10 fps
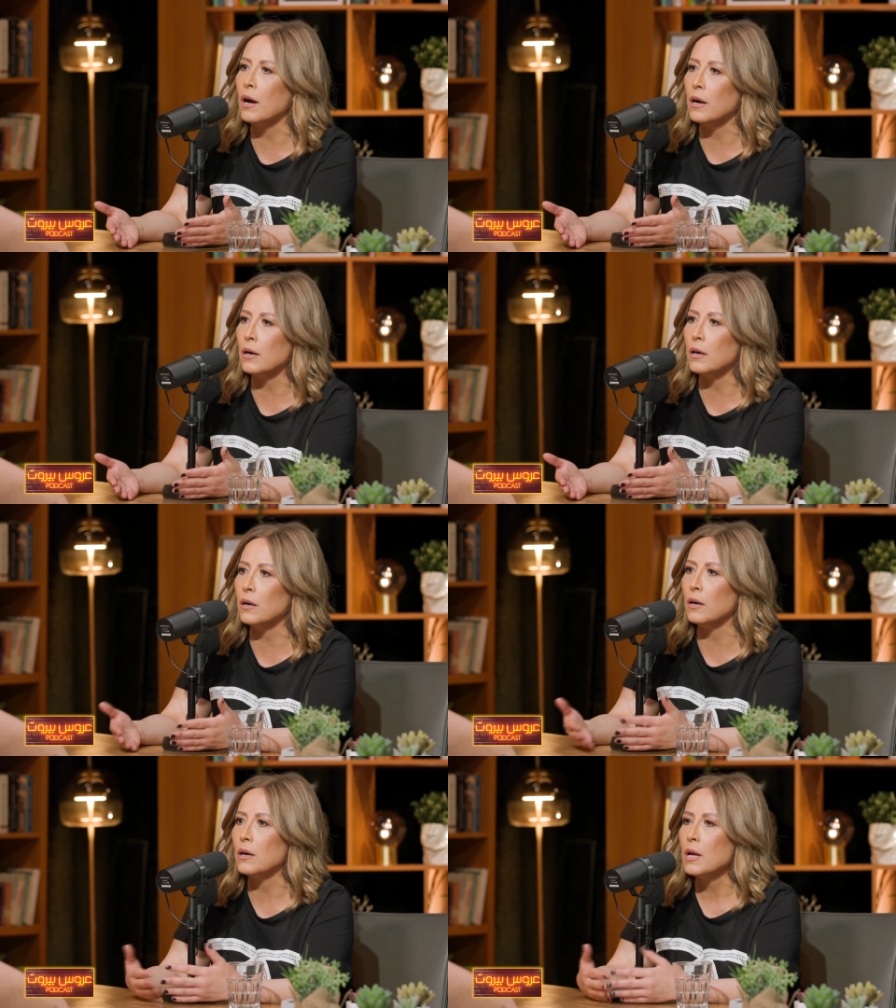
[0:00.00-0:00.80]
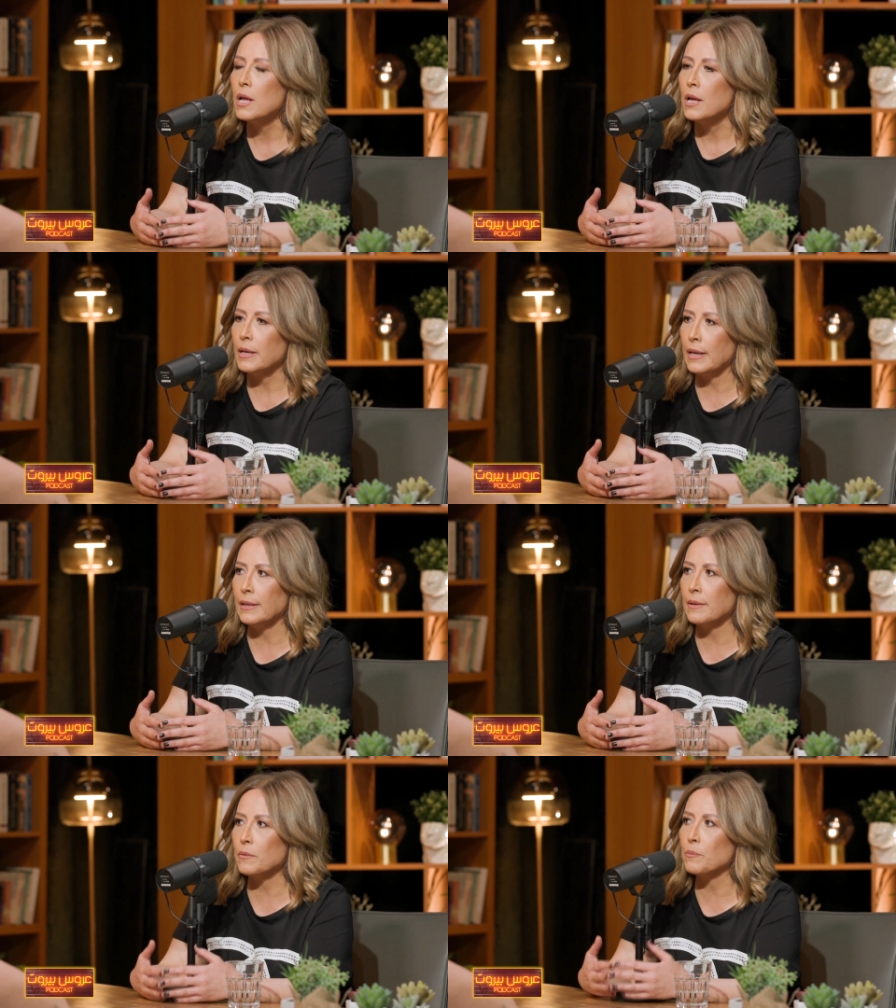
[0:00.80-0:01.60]
أه
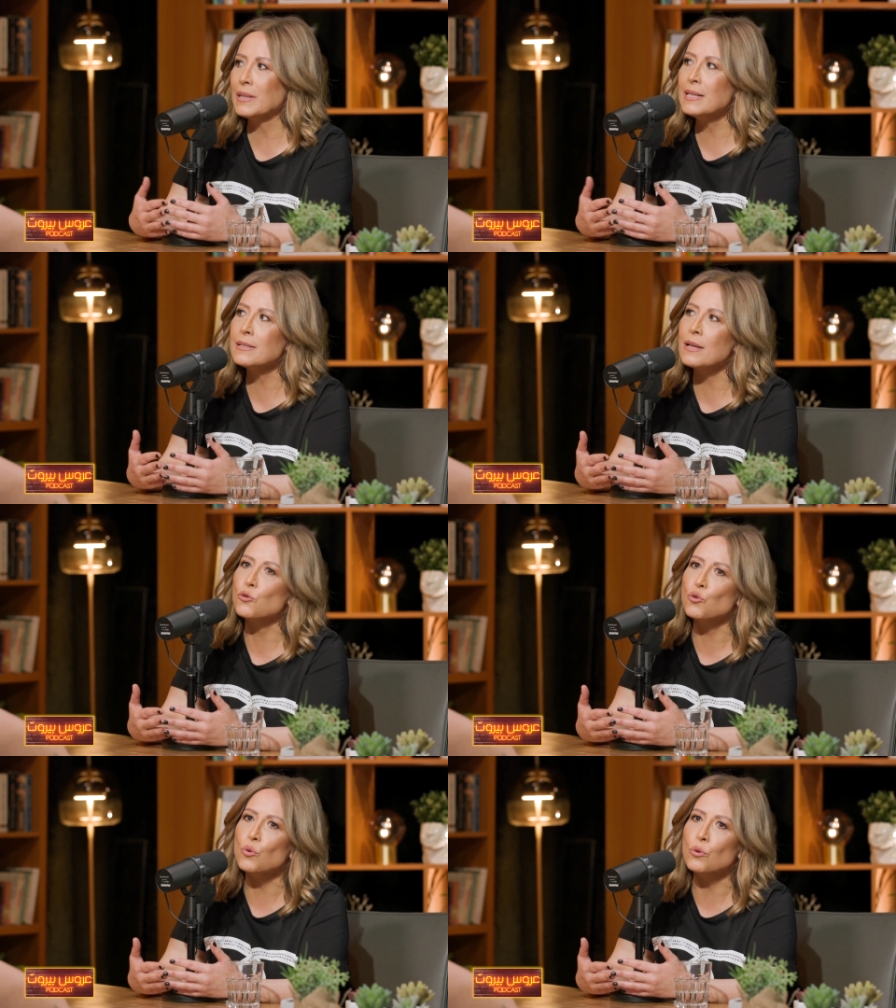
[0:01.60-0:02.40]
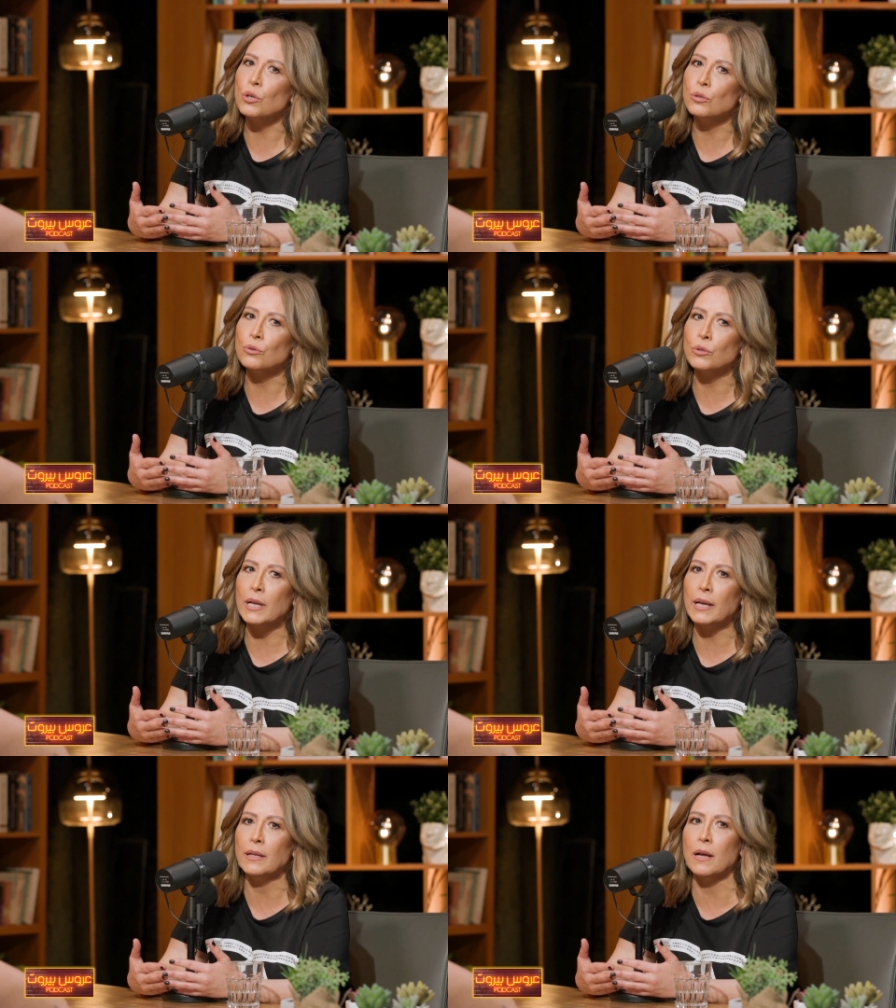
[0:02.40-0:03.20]
يعني ما تنسى جو انه
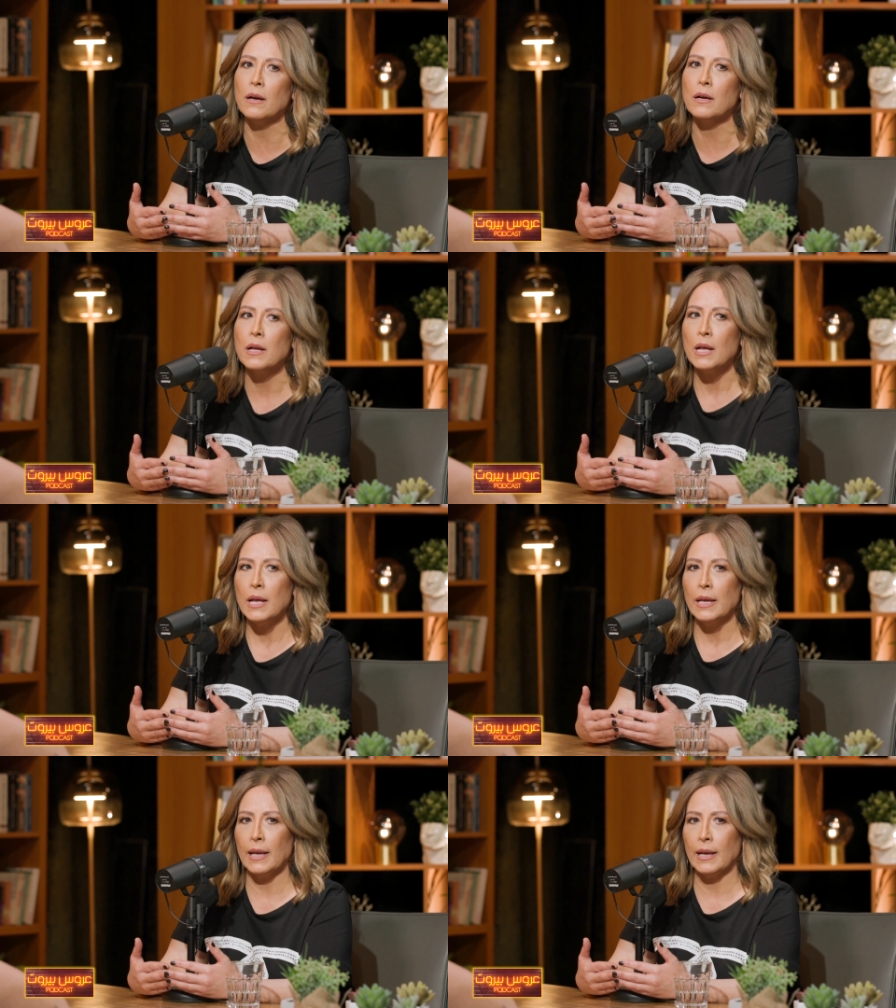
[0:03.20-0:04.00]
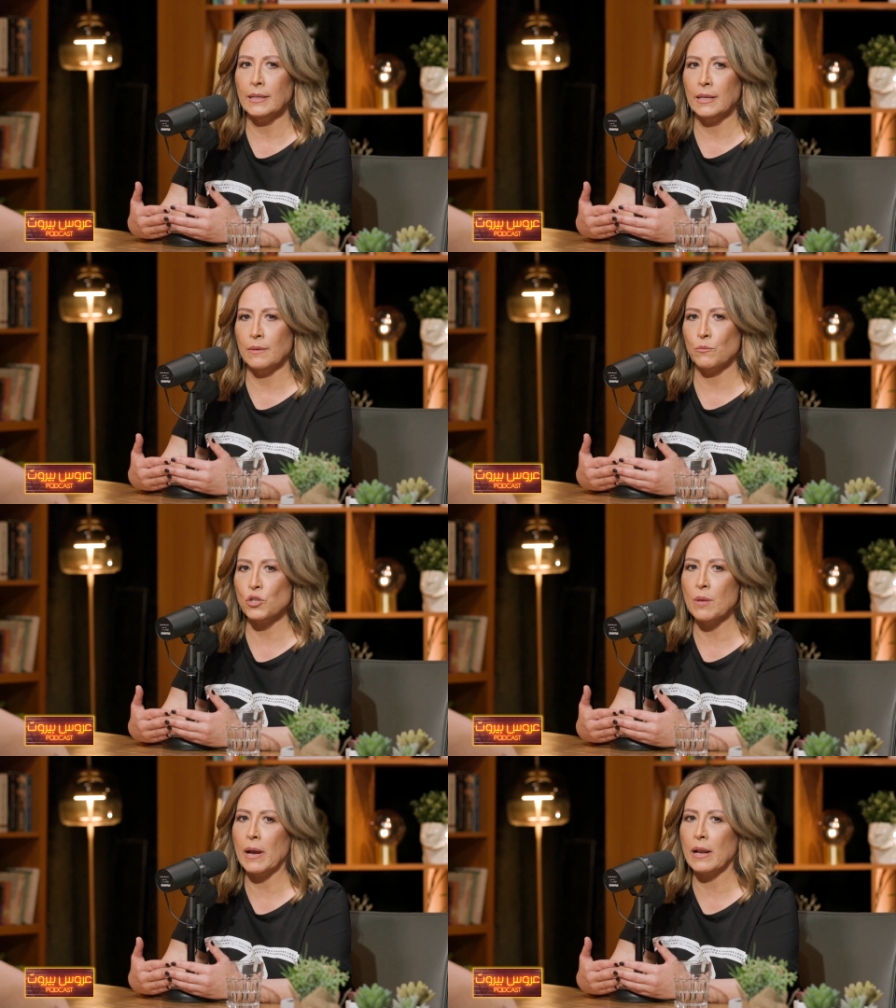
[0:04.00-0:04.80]
نحن يعني
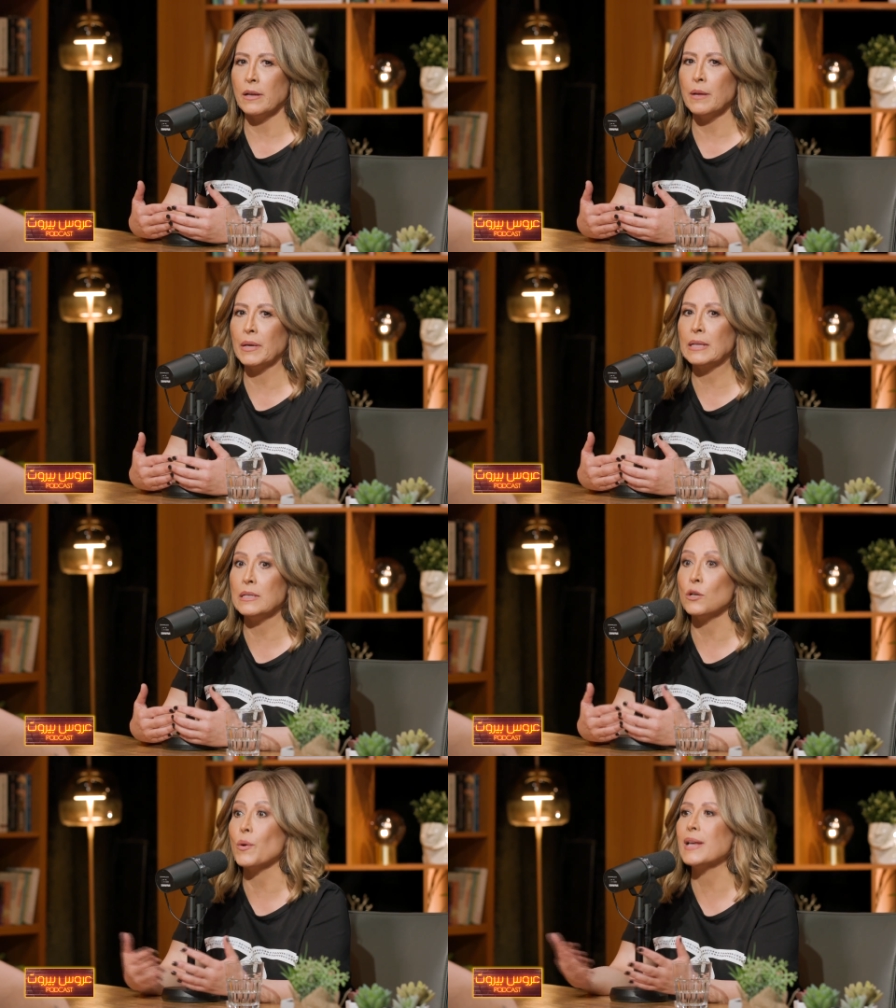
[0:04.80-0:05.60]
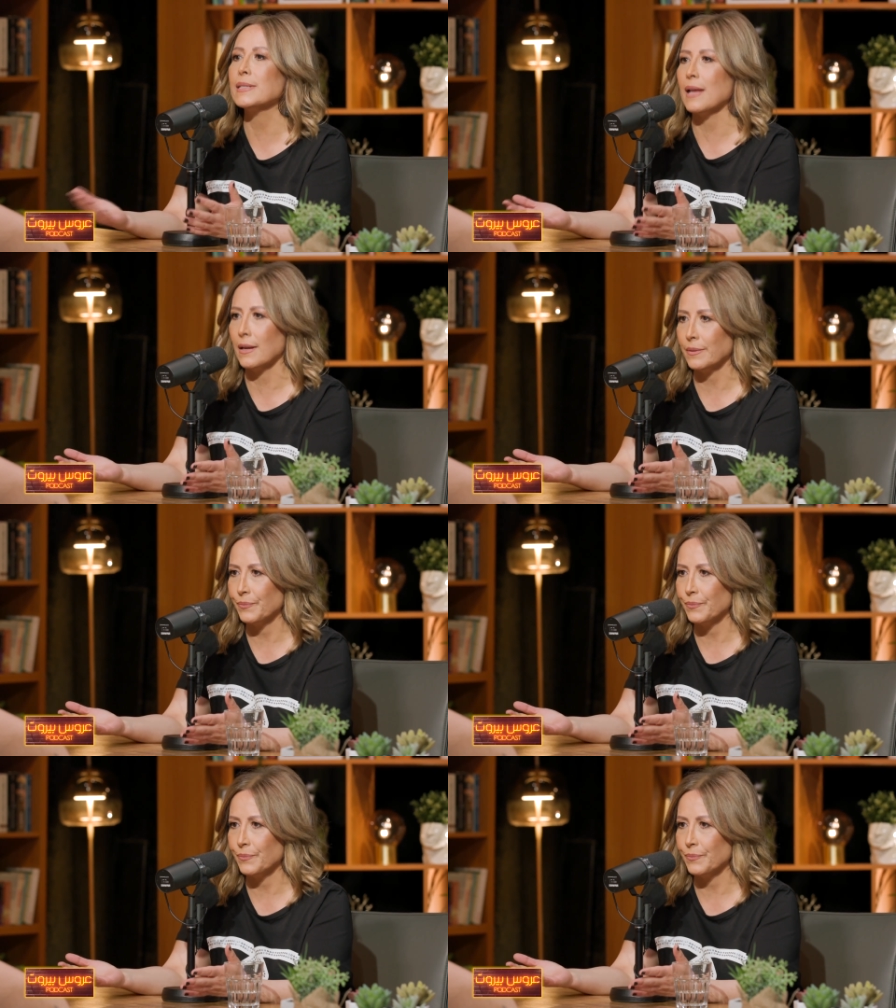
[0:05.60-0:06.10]
المجتمع العربي كتير واسع